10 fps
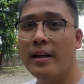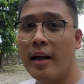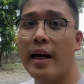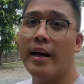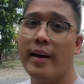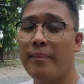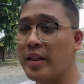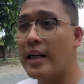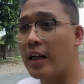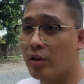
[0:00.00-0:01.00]
And it's
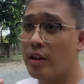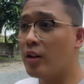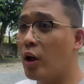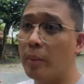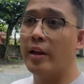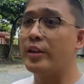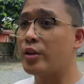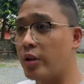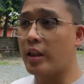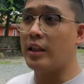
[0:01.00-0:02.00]
actually a double-edged
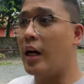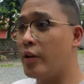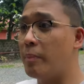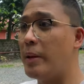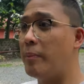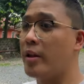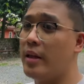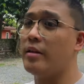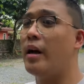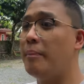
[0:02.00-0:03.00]
sword kasi other people can
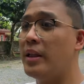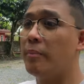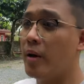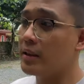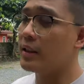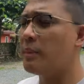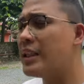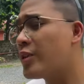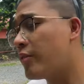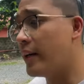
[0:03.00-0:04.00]
copy the process but
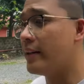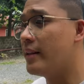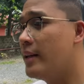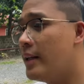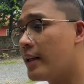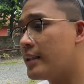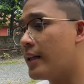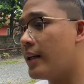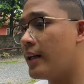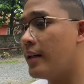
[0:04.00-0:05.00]
it's fine.
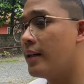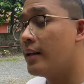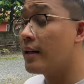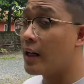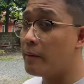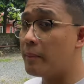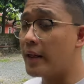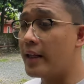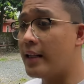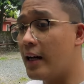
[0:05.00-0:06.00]
Kasi kami pa
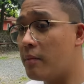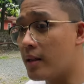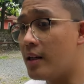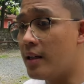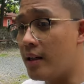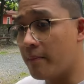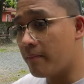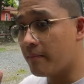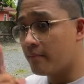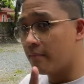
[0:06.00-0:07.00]
rin ang magiging
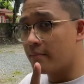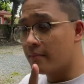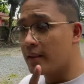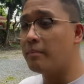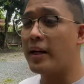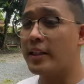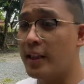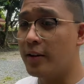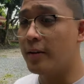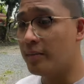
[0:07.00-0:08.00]
para
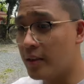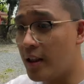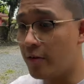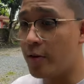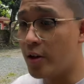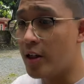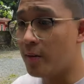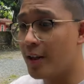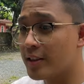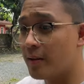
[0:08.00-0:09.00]
sa'yo if you really
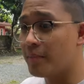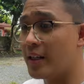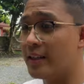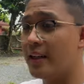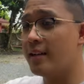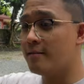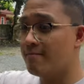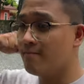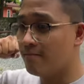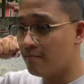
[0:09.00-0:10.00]
want something na
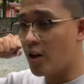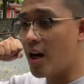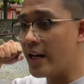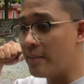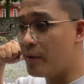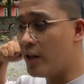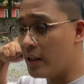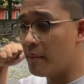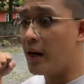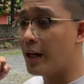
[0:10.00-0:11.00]
reliable at
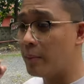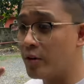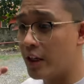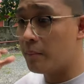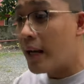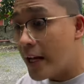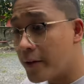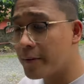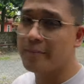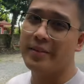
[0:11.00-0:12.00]
makakapunta na malayo
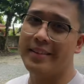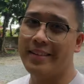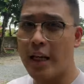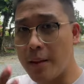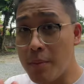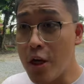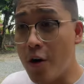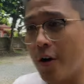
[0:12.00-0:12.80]
like Bicol.